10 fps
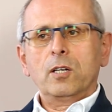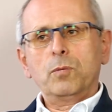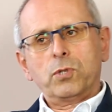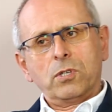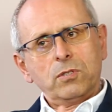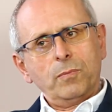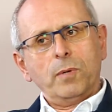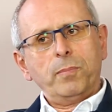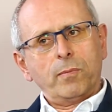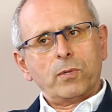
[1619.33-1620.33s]
i przychodzą
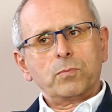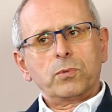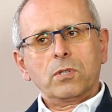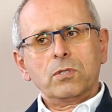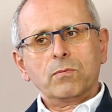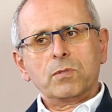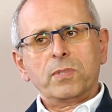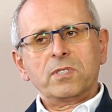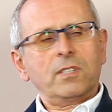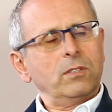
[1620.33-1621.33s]
po pomoc, przychodzą z
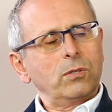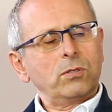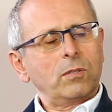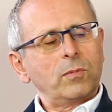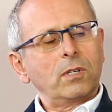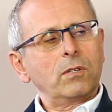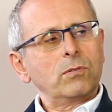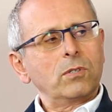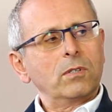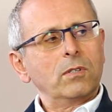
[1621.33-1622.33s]
bezradnością
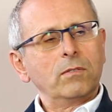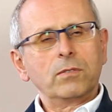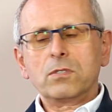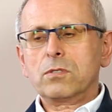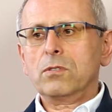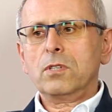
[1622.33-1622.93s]
jakoś. Więc to